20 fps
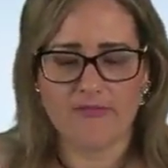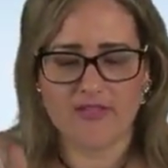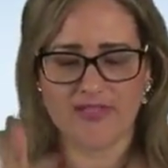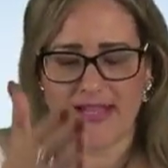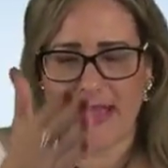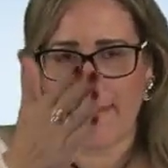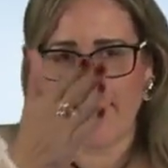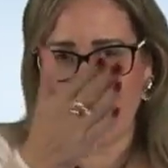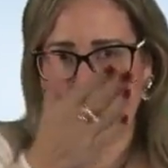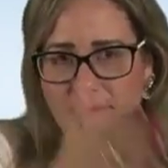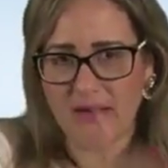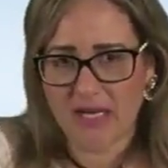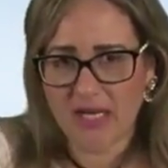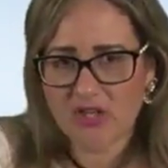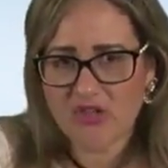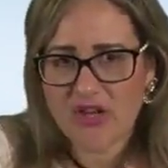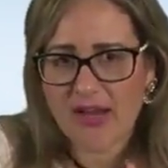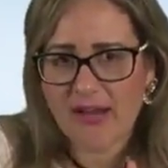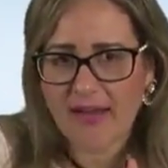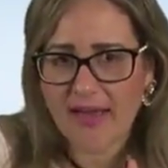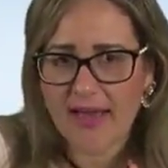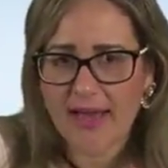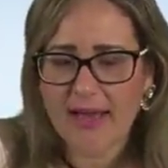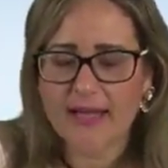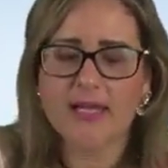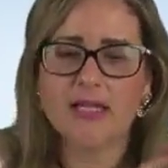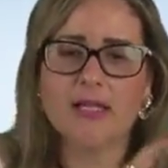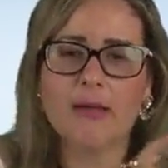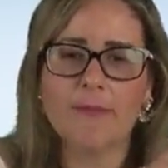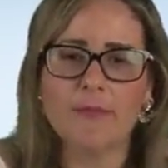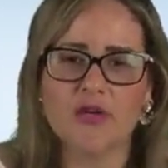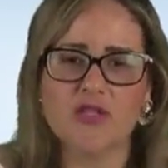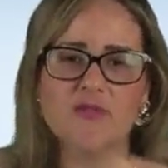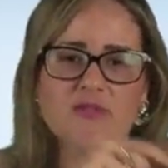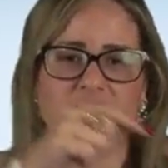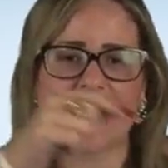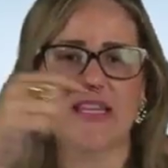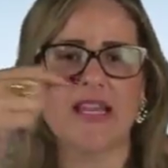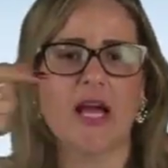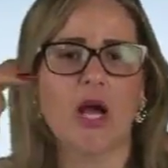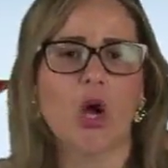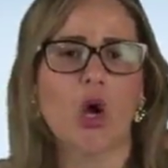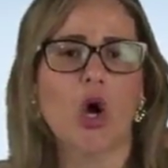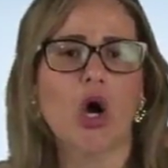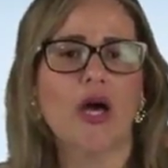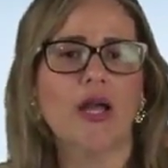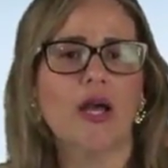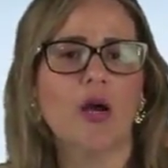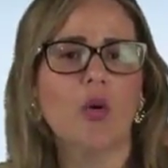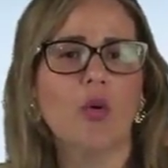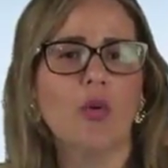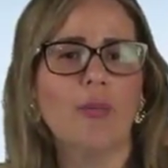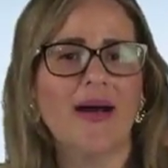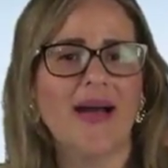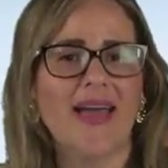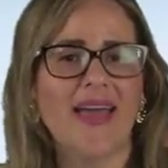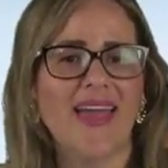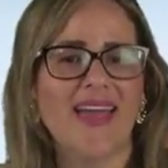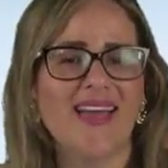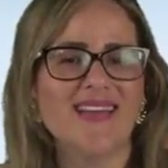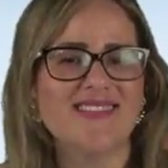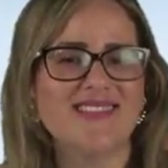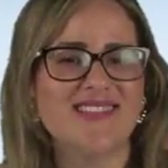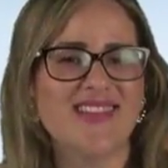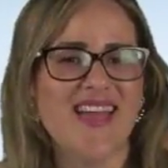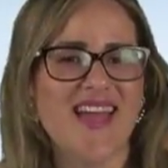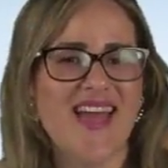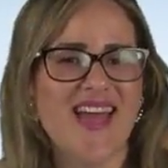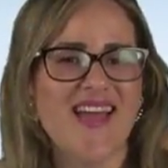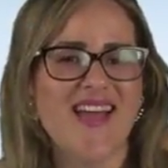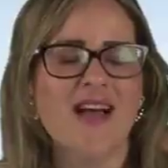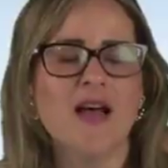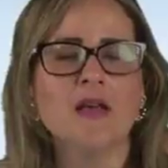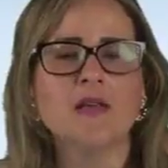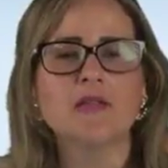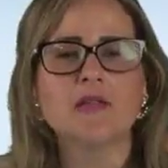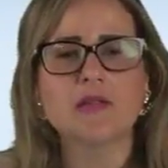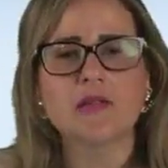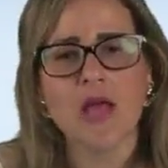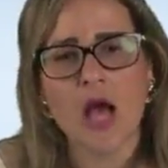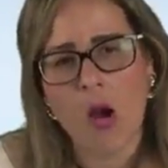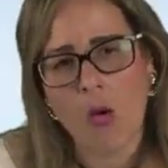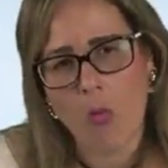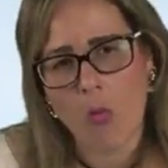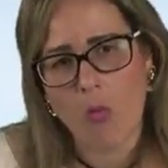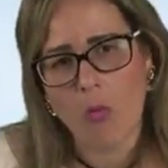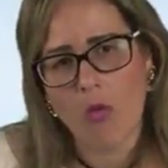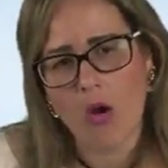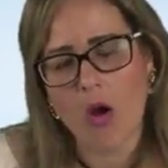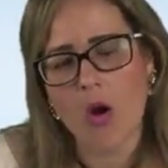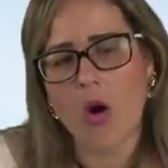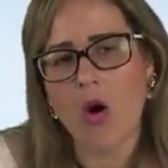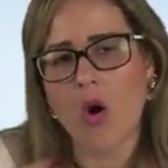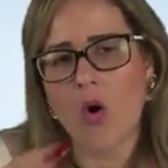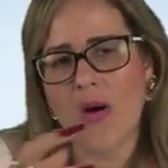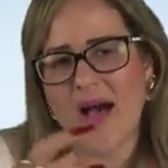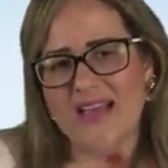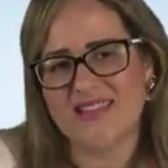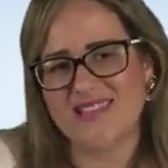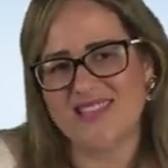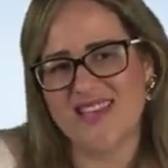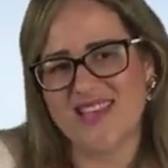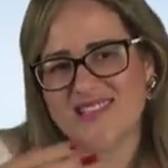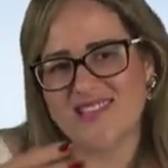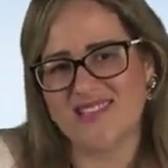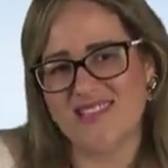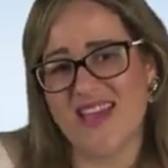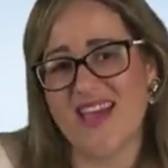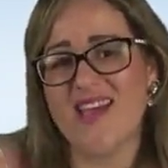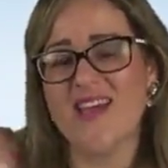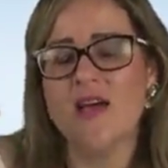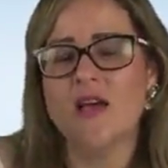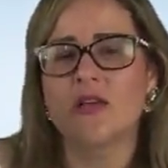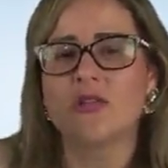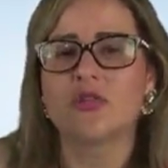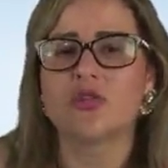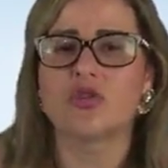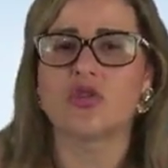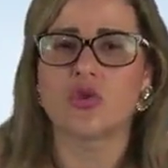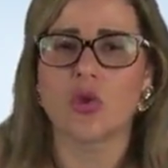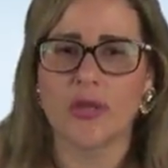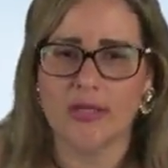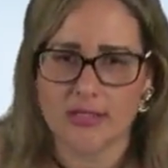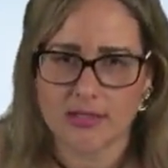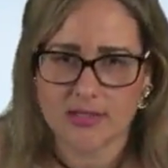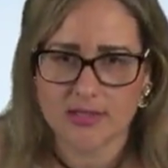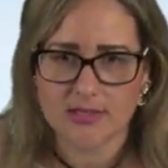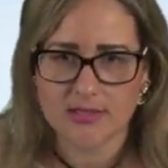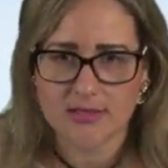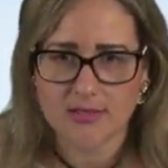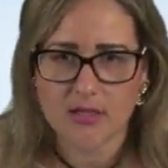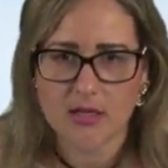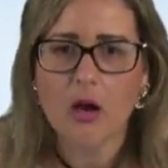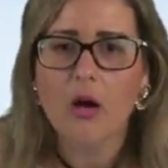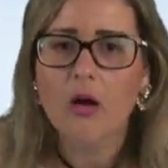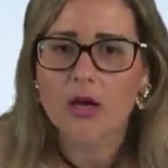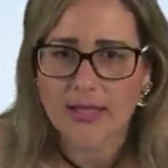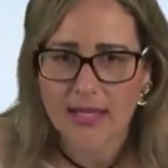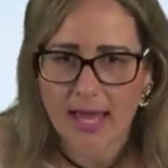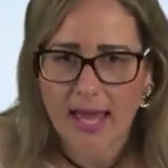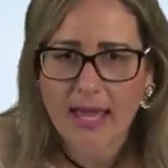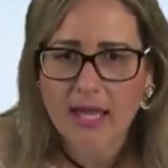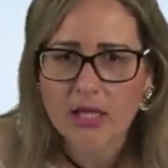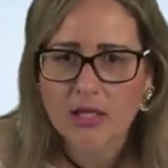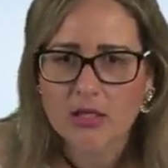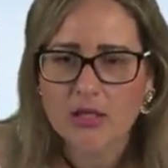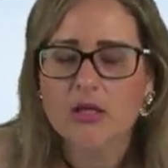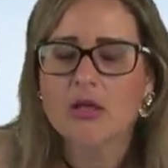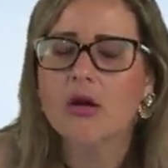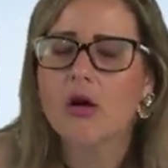Você aprende a regra, depois você decora uma exceção ou as exceções, ok?